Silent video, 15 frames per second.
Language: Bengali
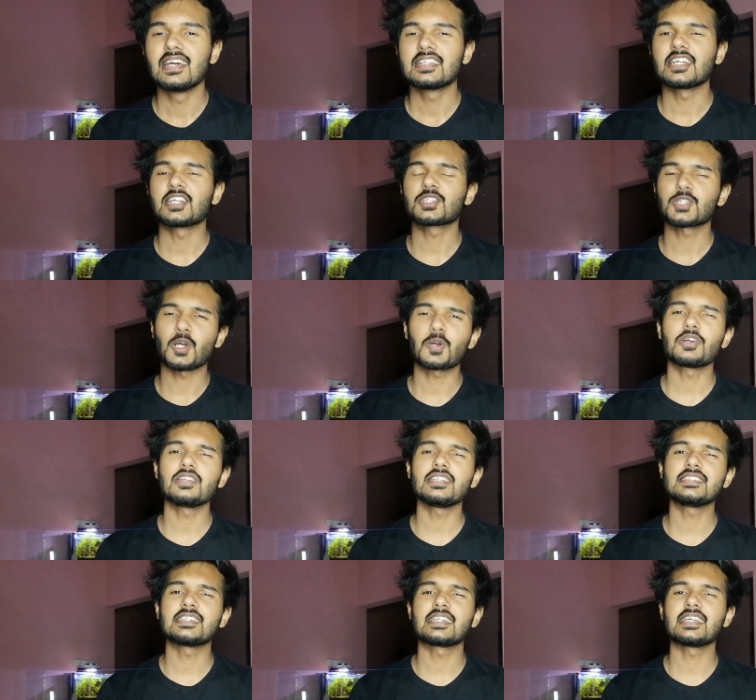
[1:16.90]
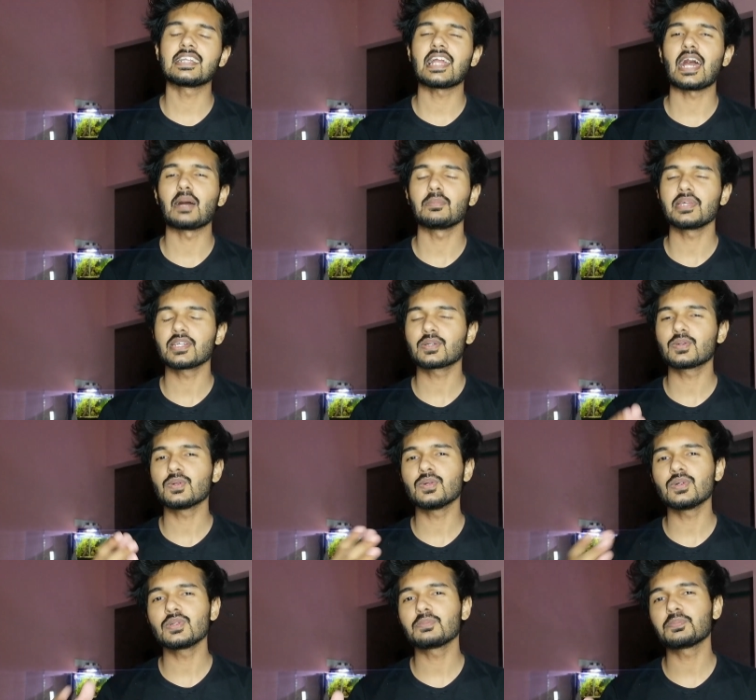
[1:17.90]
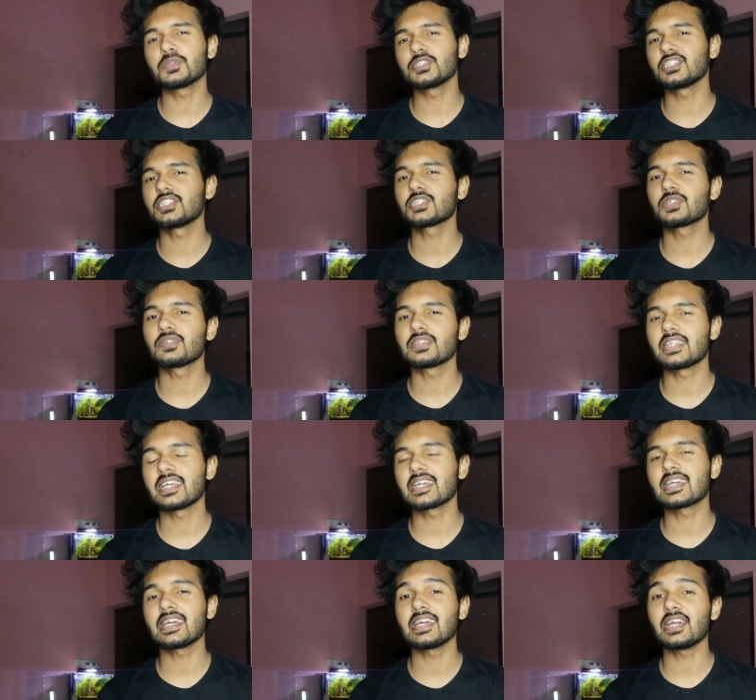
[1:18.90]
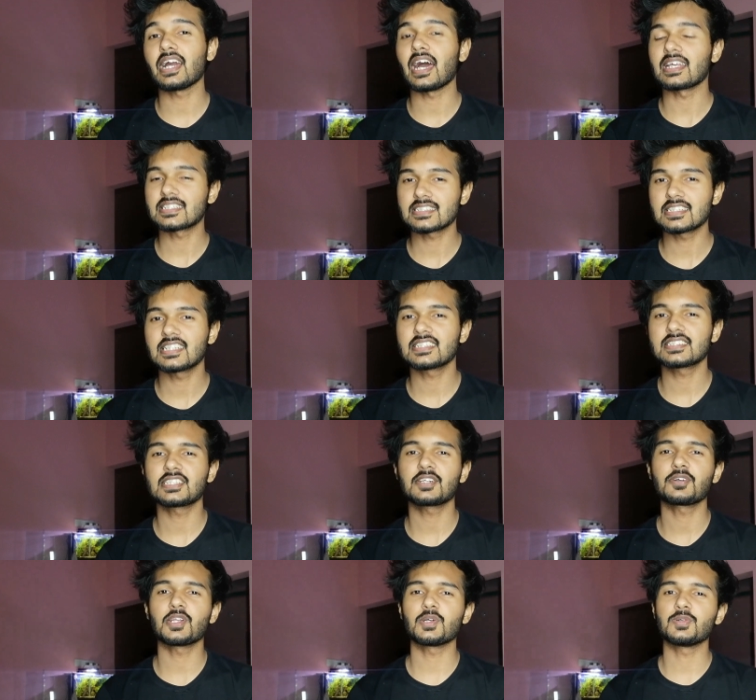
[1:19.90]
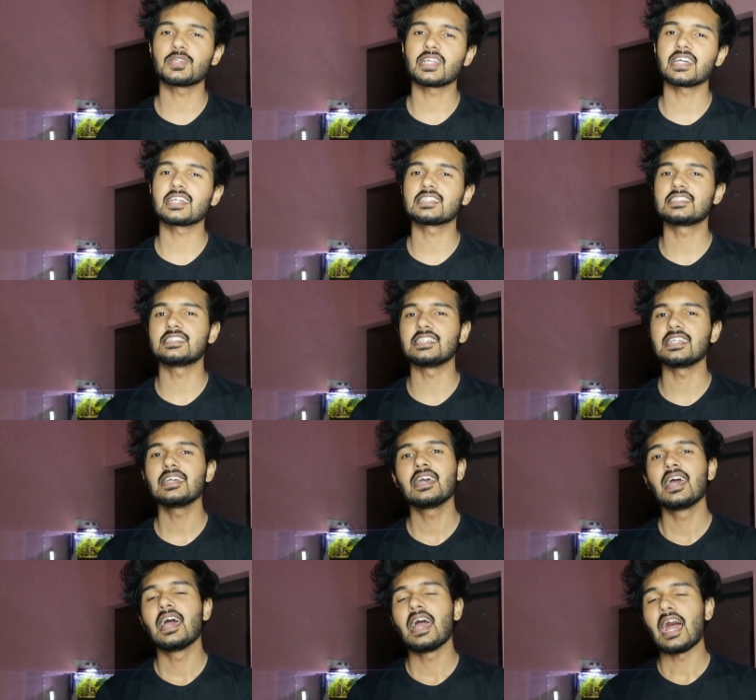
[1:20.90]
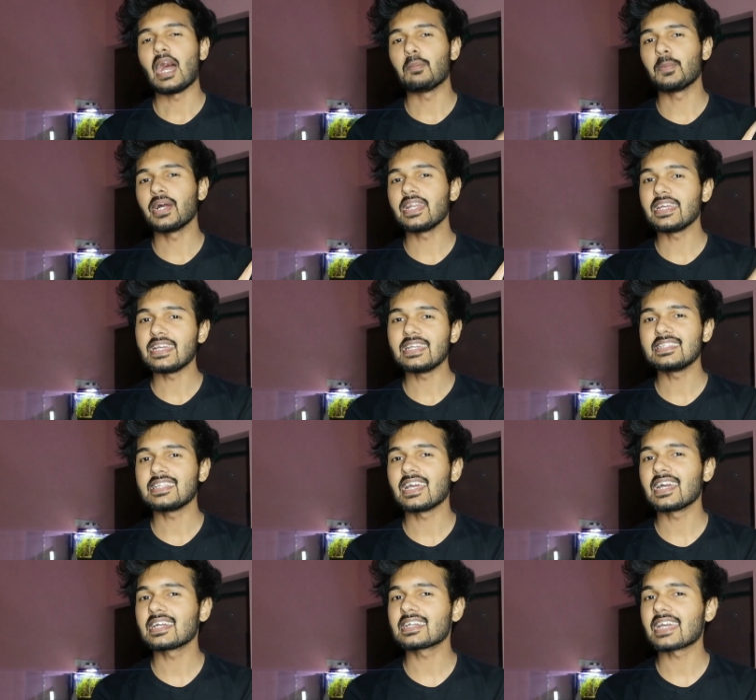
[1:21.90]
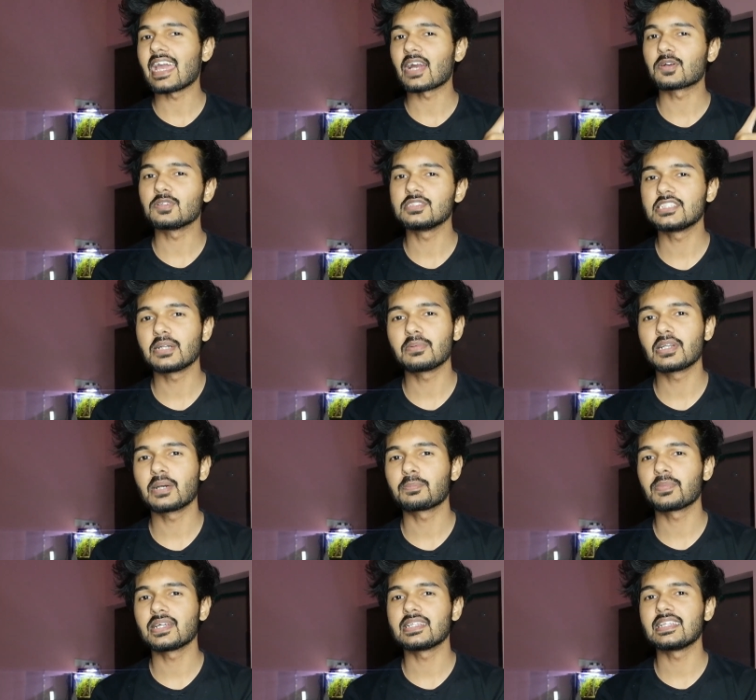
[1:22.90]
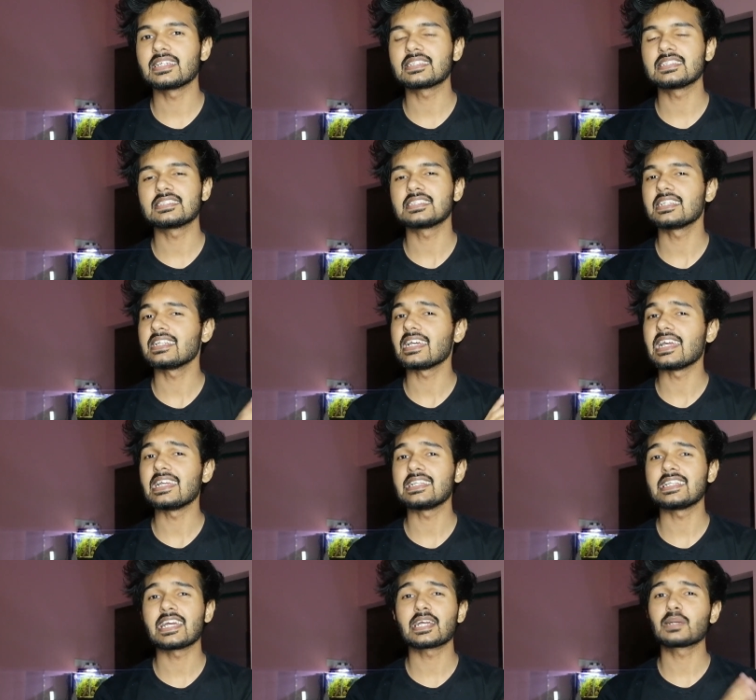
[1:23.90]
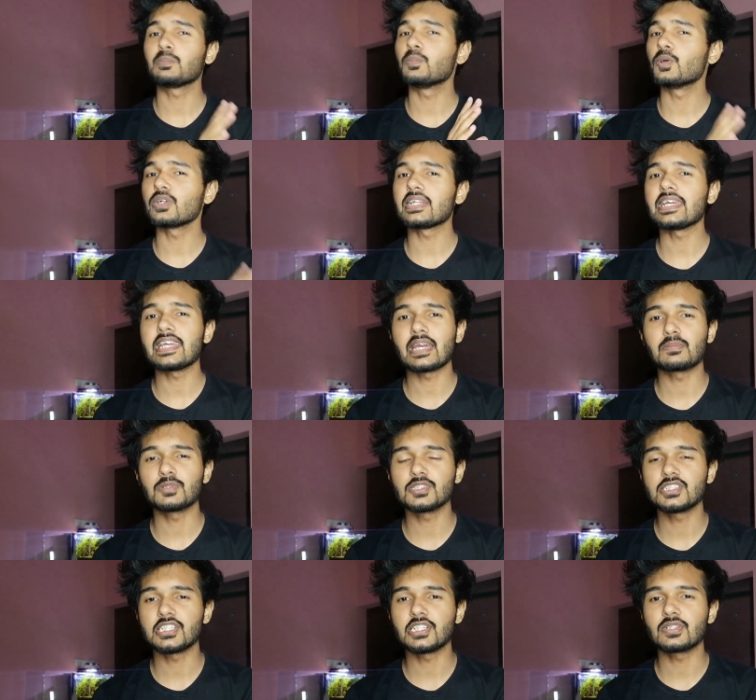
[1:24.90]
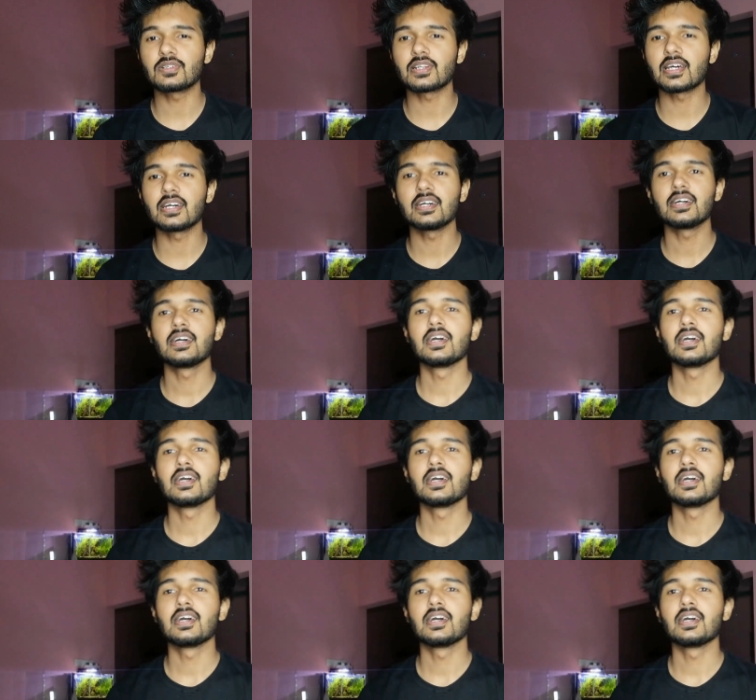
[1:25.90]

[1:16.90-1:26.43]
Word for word: তারা সকলেই জানেন আমি কোন পজিশন থেকে আস্তে আস্তে করে উঠে আসছি আমার এই ট্যাঙ্ক এখন যেমন আপনারা দেখতেছেন এই ট্যাঙ্ক মোটেই এমন ছিল না